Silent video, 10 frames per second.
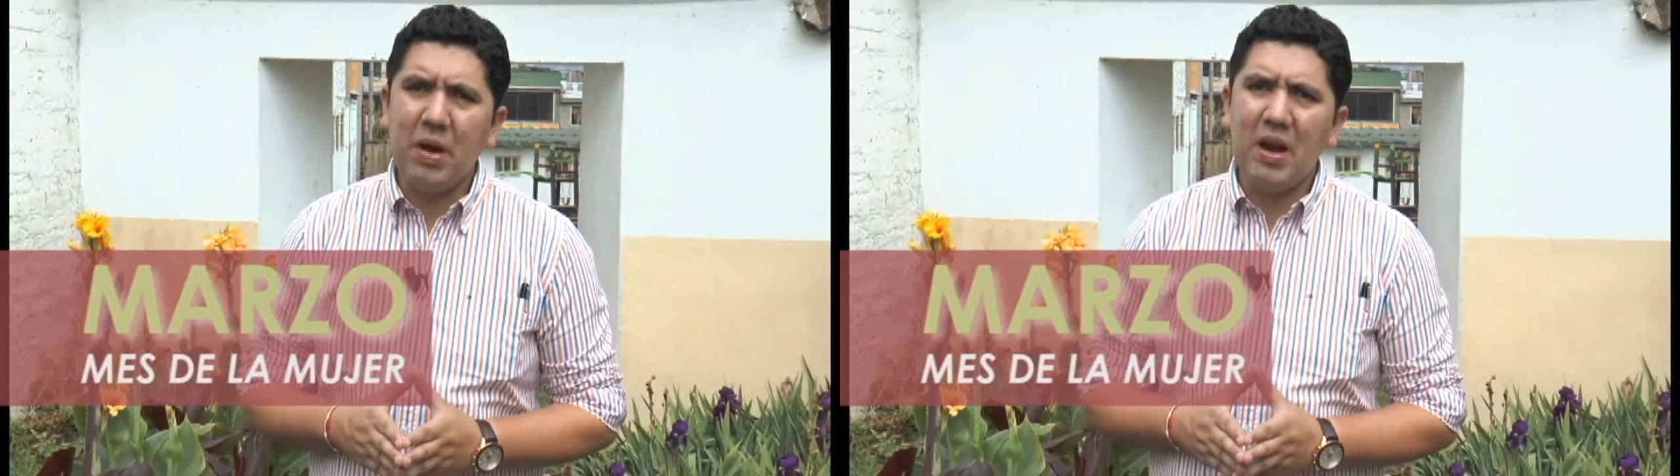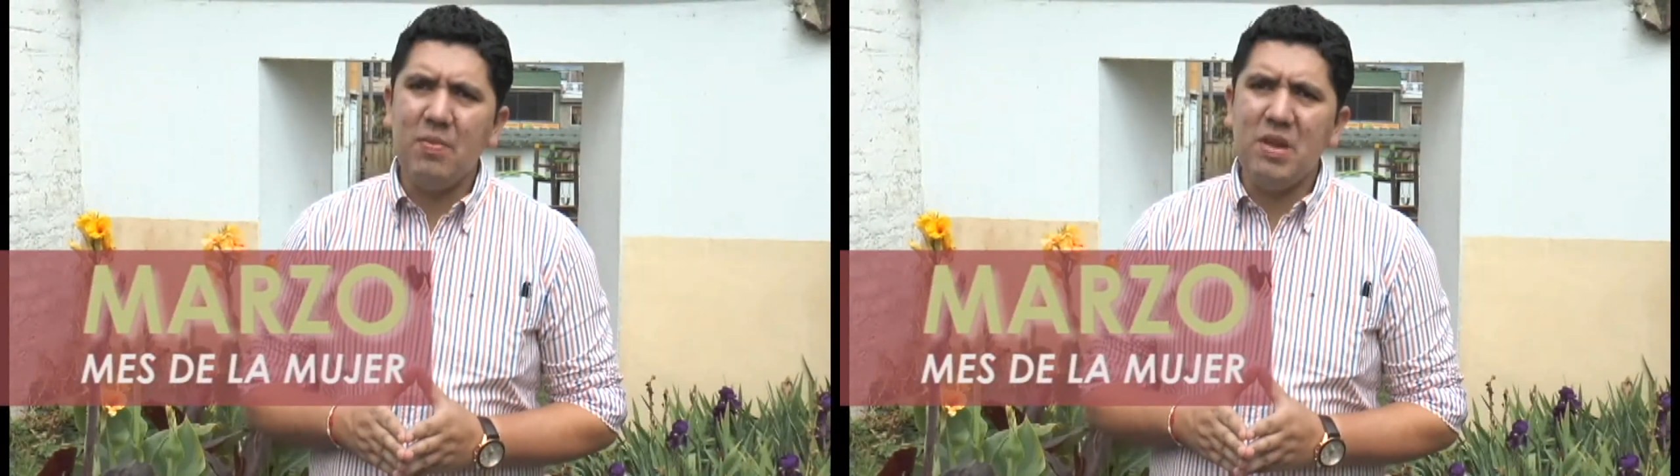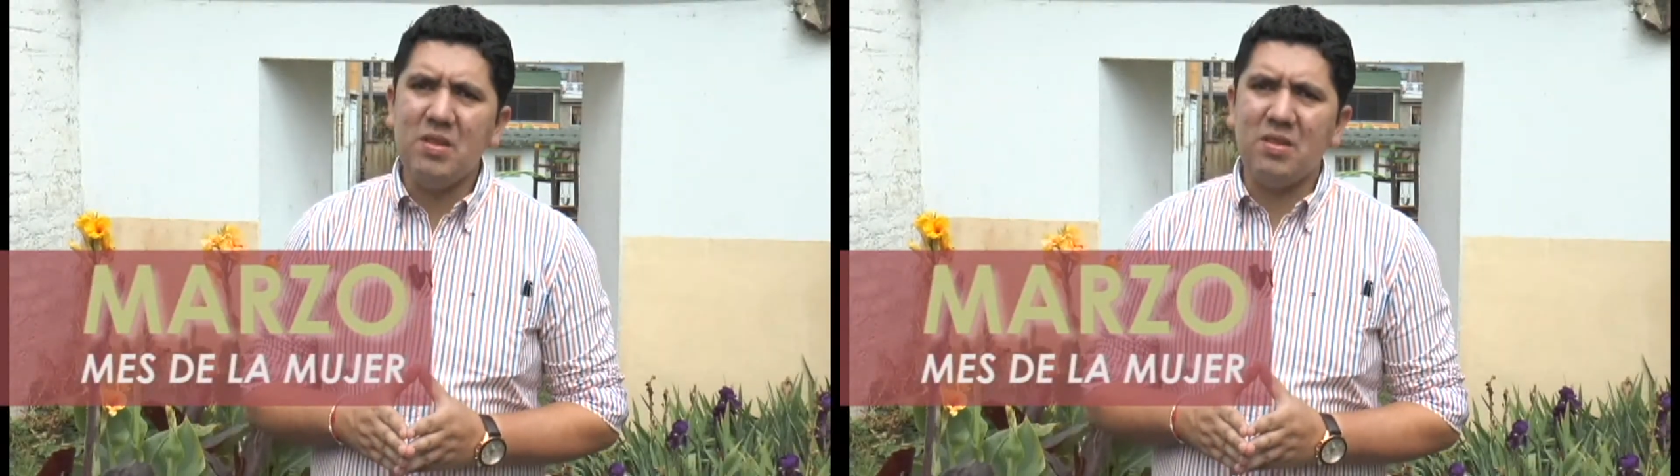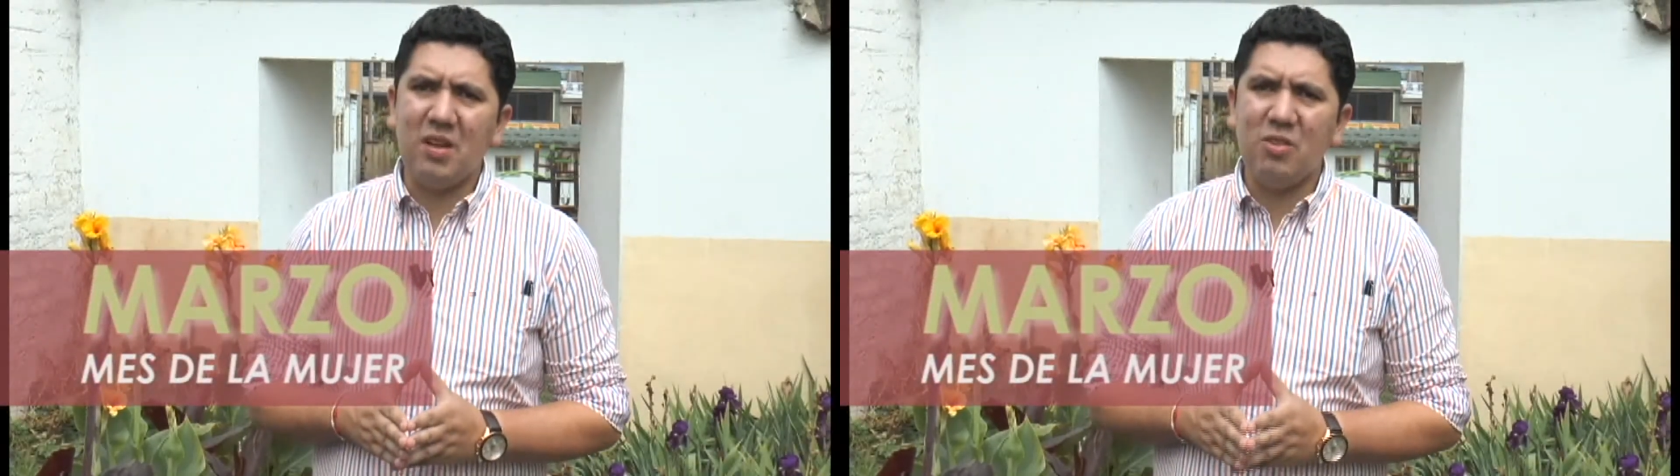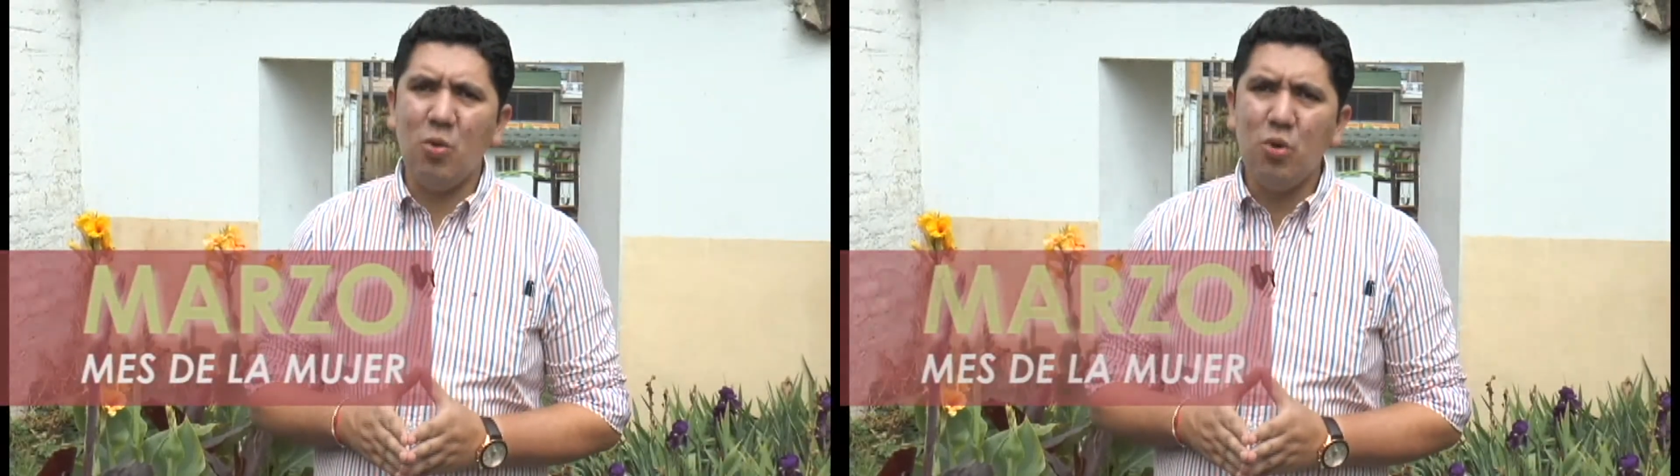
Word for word: para la Administración